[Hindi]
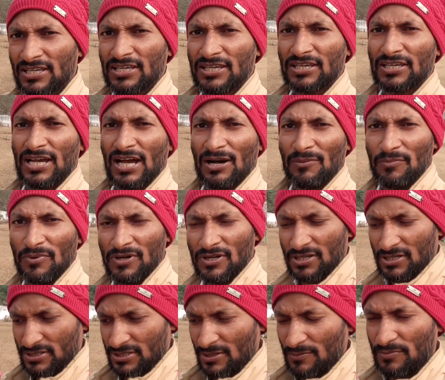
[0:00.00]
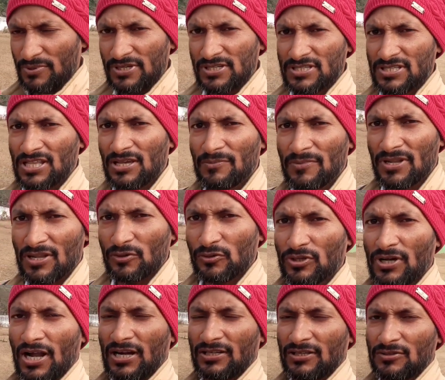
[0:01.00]
कि यहाँ पर जब भी हिजला मेला
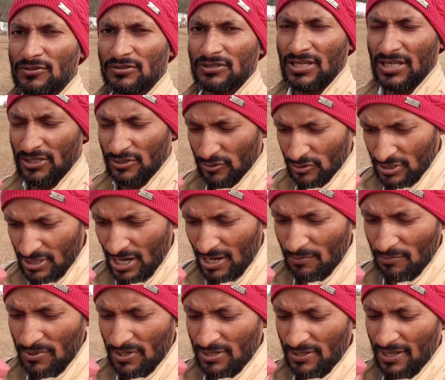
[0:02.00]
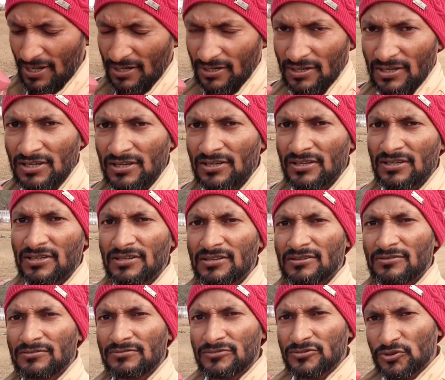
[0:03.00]
उद्घाटन होता है तो ग्राम प्रधान
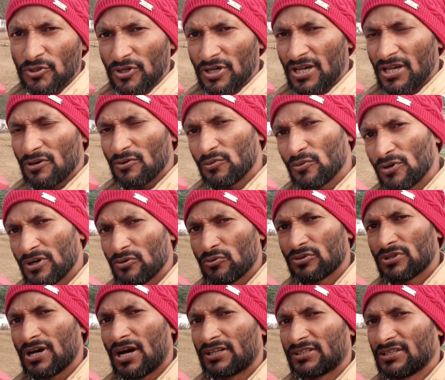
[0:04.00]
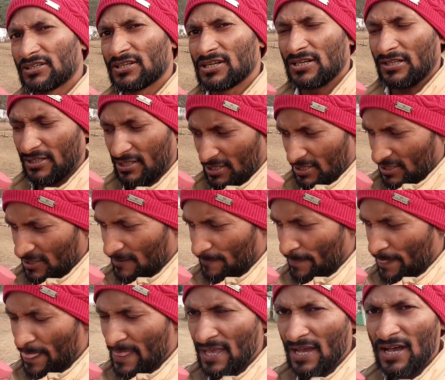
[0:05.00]
जो है वो उद्घाटन करते हैं
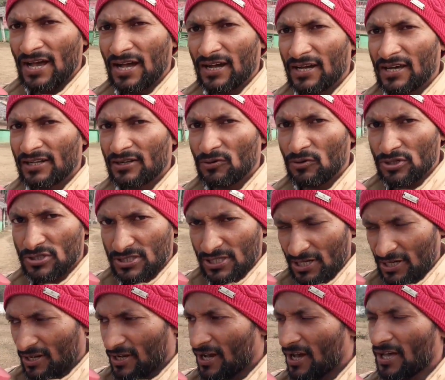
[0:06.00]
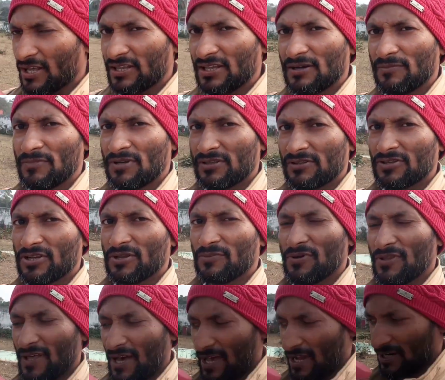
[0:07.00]
अगर कोई सरकार या मंत्री
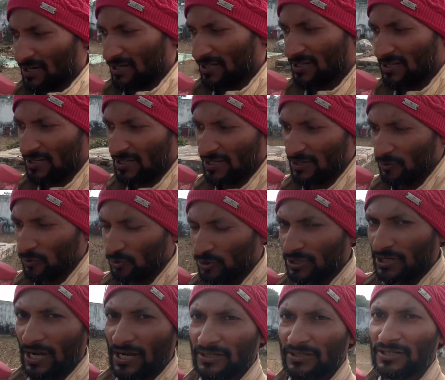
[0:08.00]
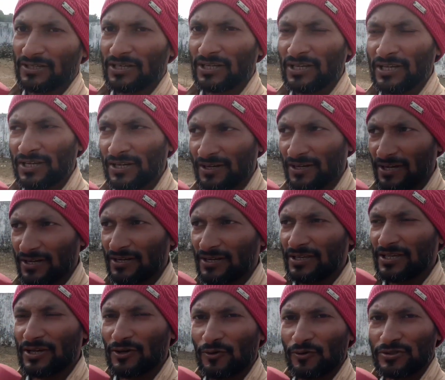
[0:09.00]
विधायक ने उद्घाटन
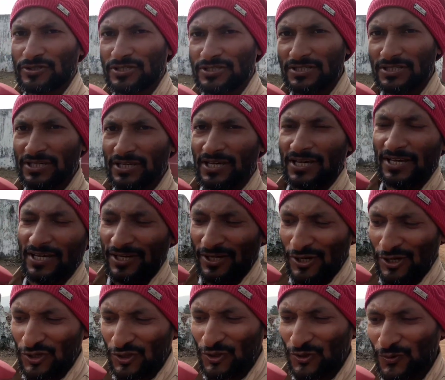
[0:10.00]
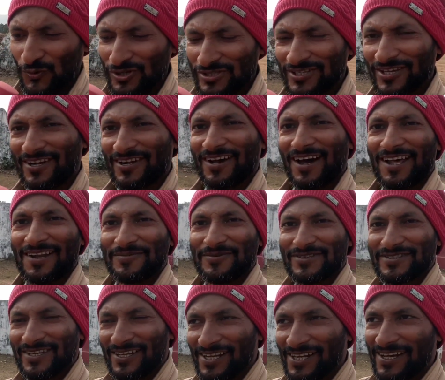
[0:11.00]
करने की कोशिश की है तो वह सरकार भी
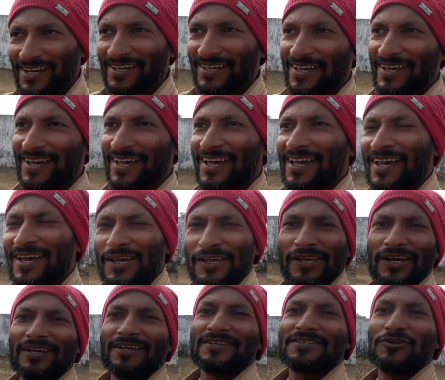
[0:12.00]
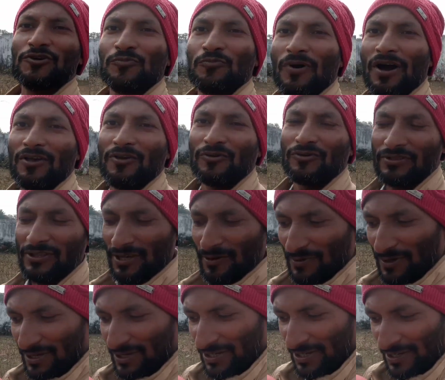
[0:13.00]
चली गई है या किसी उपायुक्त ने
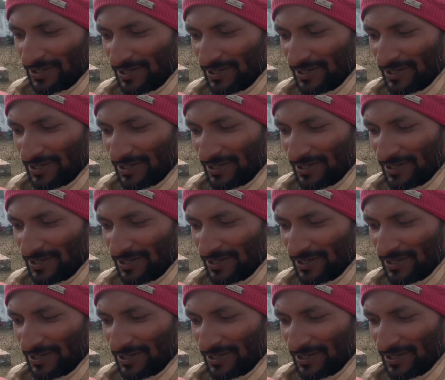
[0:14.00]
भी